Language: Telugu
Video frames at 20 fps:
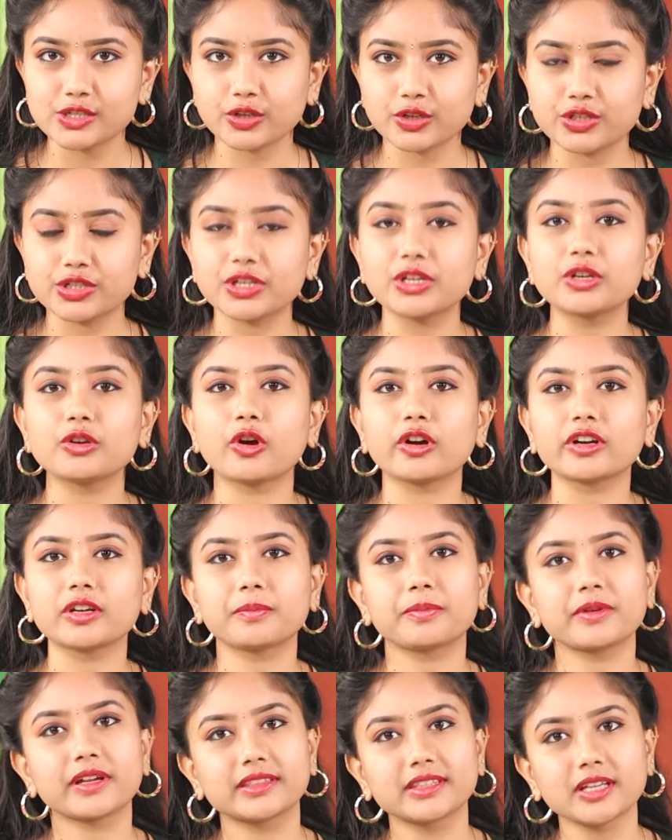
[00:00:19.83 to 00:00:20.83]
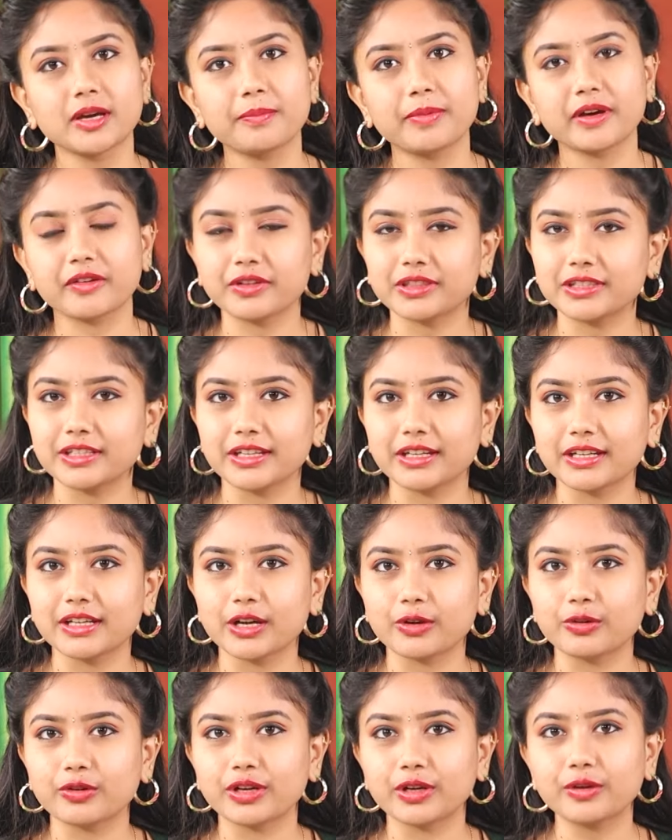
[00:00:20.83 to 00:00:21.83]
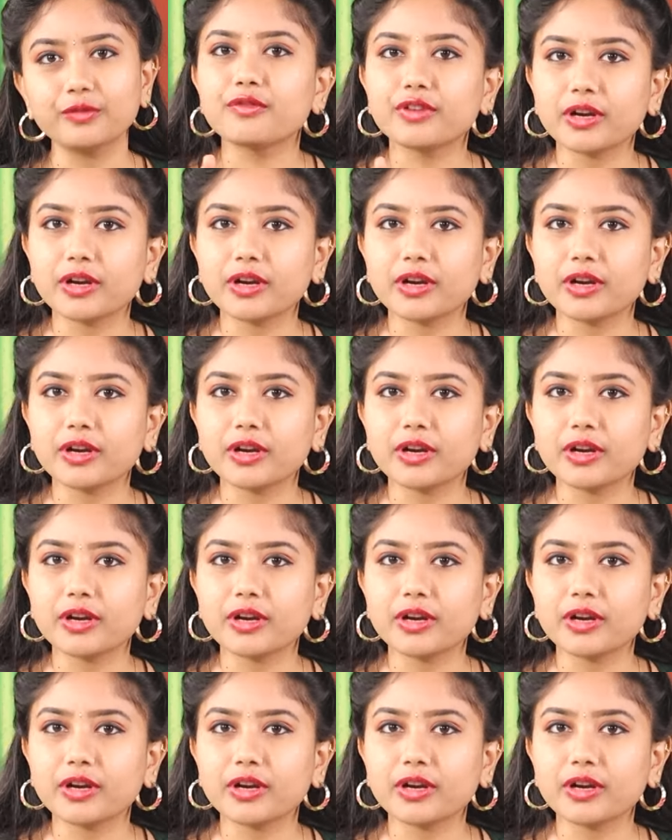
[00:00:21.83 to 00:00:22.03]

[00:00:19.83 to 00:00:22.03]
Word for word: సర్జన్ డాక్టర్ ప్రతాప్ పర్వతనేని గారు ఉన్నారు